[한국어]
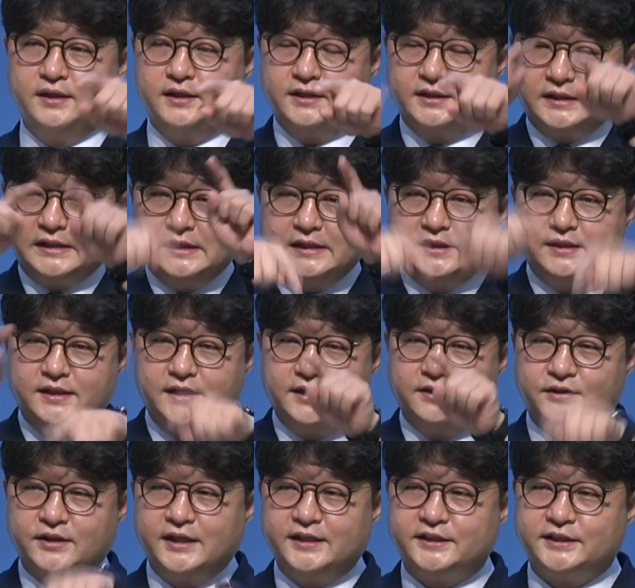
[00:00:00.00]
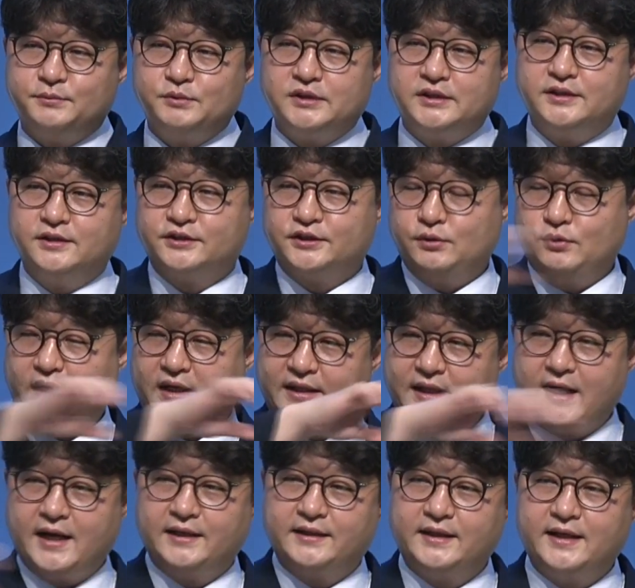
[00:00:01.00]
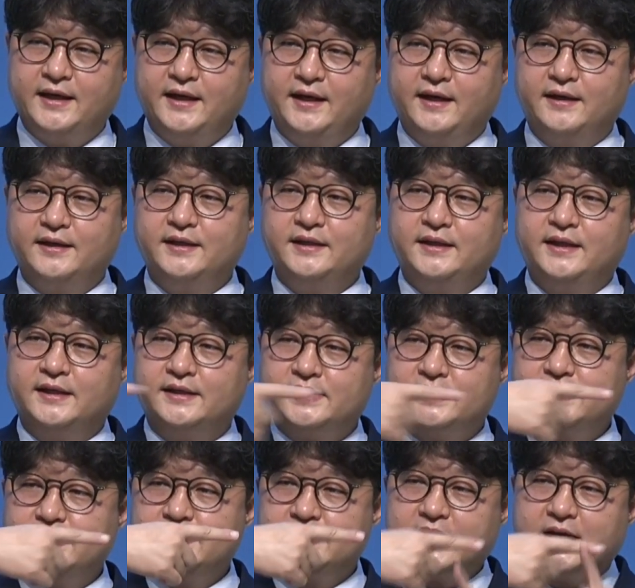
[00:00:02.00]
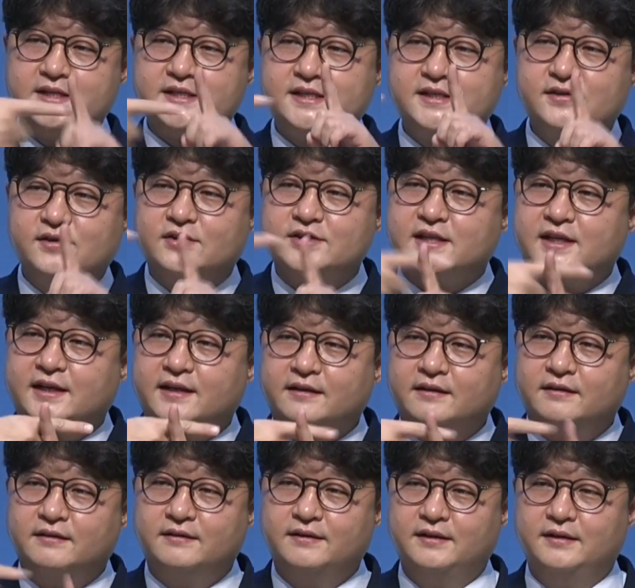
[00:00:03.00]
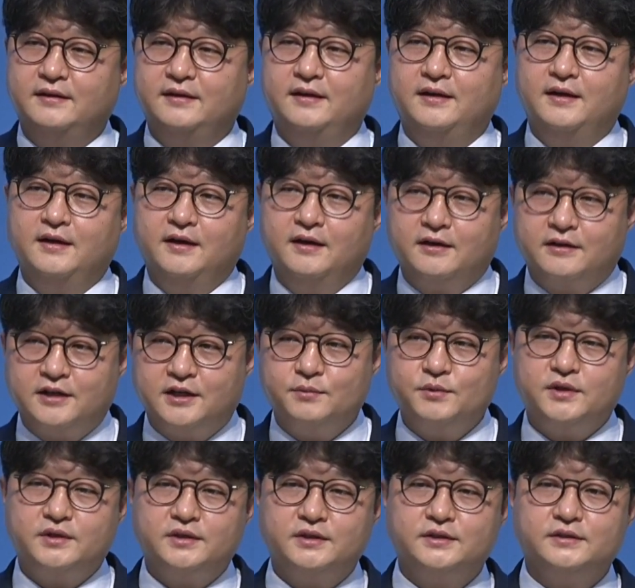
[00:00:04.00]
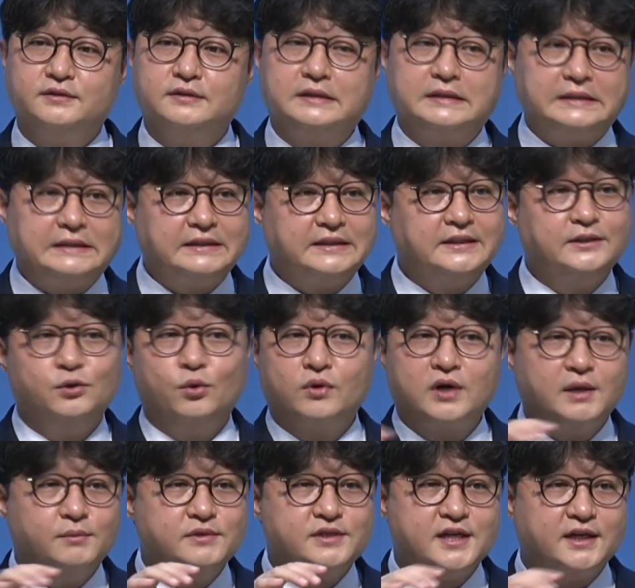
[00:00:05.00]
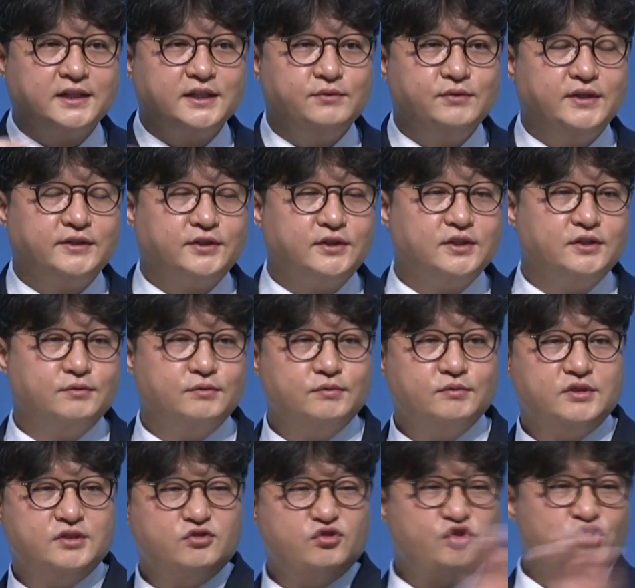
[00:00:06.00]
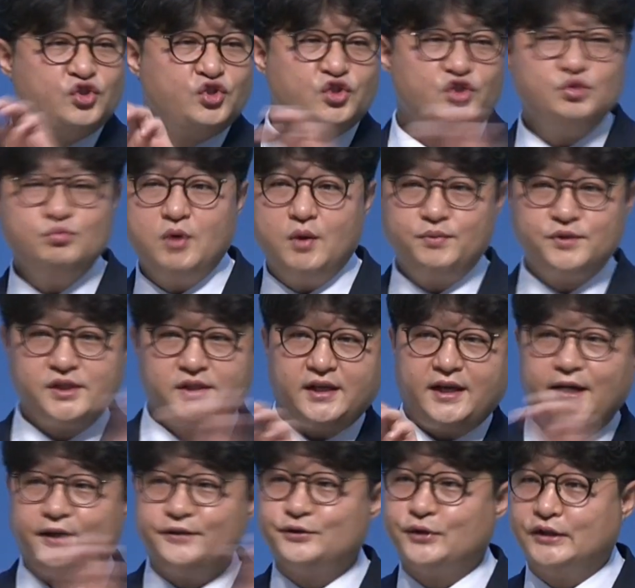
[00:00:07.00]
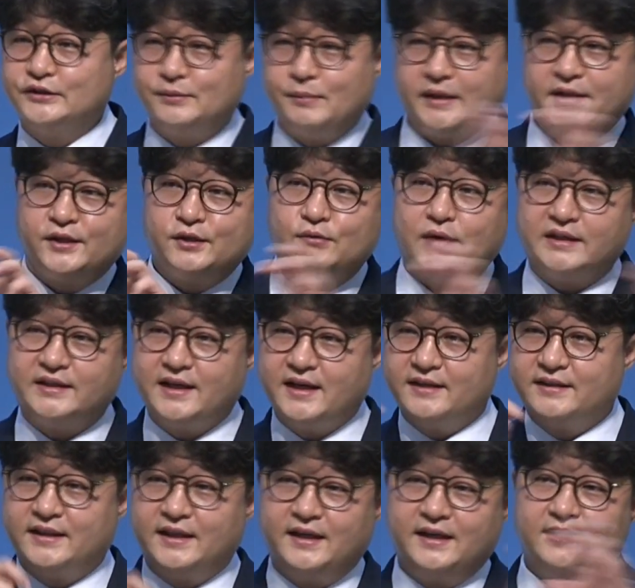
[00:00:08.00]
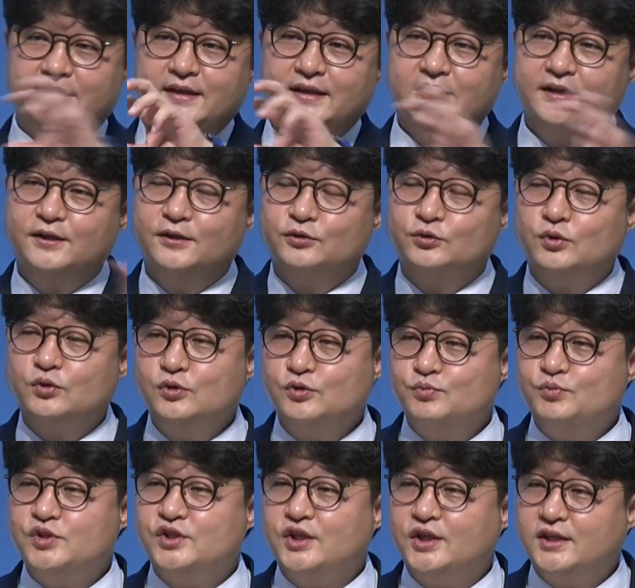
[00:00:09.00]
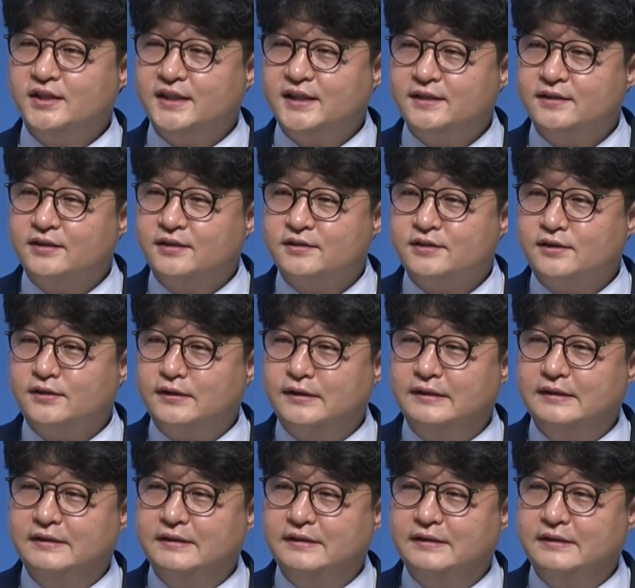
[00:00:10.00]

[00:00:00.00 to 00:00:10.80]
실들이 이렇게 있으면 그것을 왔다 갔다 해야 이게 실이 짜지는 거잖아요. 그러면은 그 옷감을 짜기 위해서 쉼 없이 계속해서 배틀을 왔다 갔다 손을 움직여야 되는 거죠.